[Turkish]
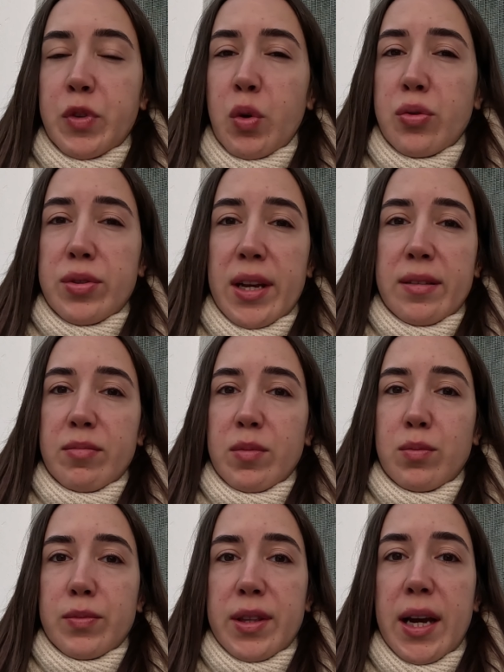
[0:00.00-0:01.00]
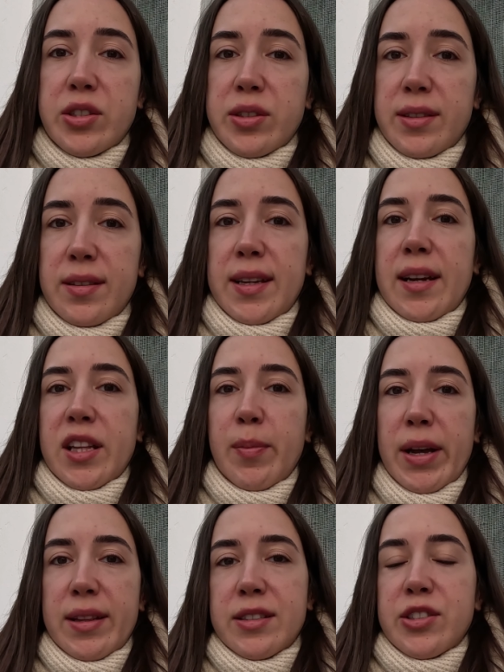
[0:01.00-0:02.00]
O yüzden sadece
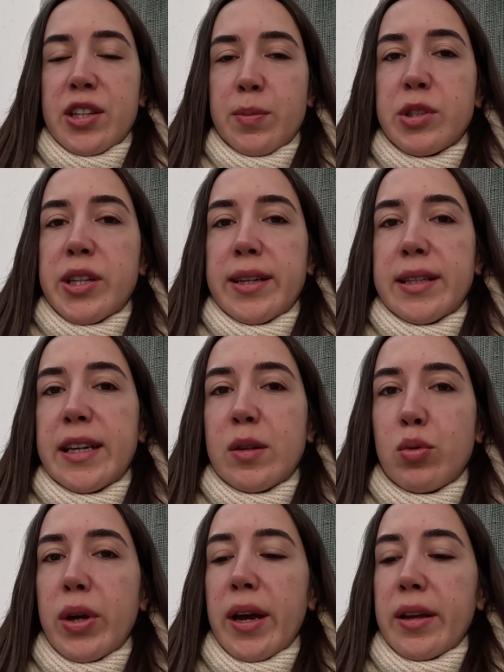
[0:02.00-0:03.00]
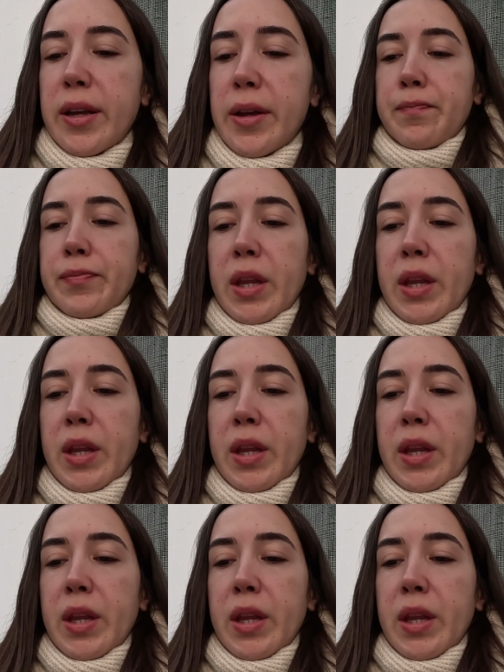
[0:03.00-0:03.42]
Hristiyanlığa bağlanacak bir şey değil bu yani.